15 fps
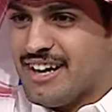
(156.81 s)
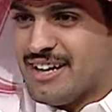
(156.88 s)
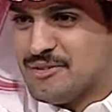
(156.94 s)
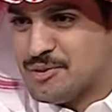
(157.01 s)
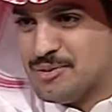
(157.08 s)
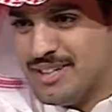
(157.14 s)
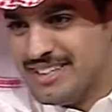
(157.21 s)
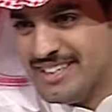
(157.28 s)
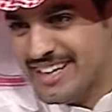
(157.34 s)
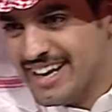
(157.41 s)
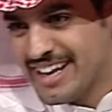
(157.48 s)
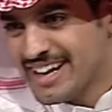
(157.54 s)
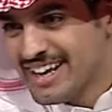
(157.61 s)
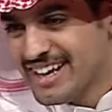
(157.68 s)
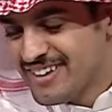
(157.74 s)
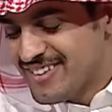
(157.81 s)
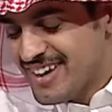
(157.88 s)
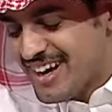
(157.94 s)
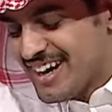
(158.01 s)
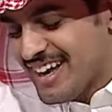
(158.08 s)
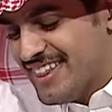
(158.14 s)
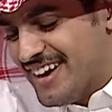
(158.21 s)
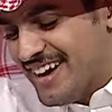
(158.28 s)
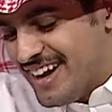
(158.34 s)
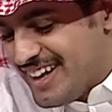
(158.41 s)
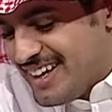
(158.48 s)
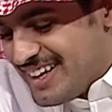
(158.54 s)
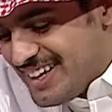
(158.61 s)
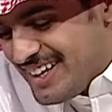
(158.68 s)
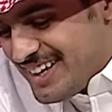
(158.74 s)
ال 500 دينار فاخذها
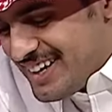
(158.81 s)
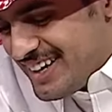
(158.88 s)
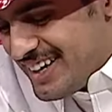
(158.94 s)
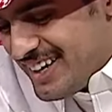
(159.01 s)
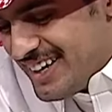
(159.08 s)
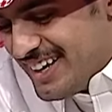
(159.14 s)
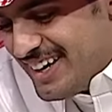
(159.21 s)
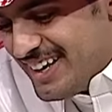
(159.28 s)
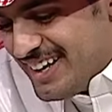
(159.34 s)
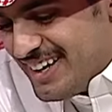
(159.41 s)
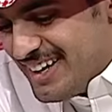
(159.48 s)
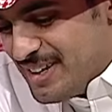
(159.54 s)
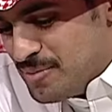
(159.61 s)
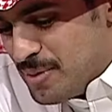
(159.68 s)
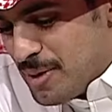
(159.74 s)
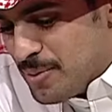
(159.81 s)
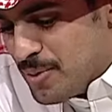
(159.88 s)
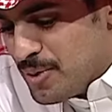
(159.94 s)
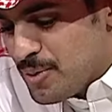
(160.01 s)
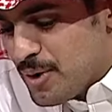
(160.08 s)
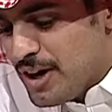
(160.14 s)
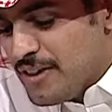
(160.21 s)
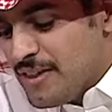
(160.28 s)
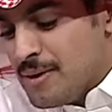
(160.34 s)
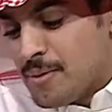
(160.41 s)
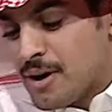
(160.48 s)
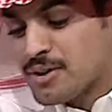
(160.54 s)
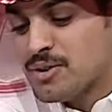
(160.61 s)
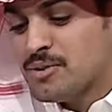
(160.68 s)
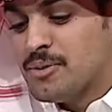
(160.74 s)
المامون واذا
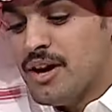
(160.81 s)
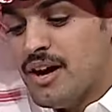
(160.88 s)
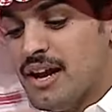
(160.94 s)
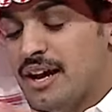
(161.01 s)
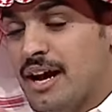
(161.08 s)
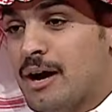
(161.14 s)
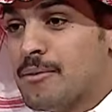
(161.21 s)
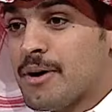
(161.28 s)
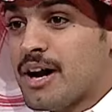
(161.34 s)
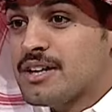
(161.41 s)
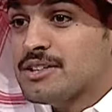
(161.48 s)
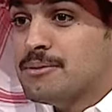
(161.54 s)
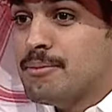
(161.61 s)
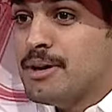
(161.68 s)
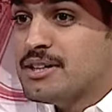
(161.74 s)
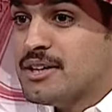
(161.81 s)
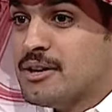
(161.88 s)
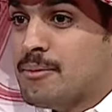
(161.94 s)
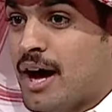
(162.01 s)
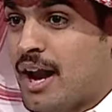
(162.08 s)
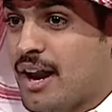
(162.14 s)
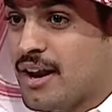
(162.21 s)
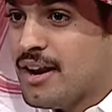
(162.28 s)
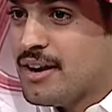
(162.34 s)
مختوم عليها بختم بيت المال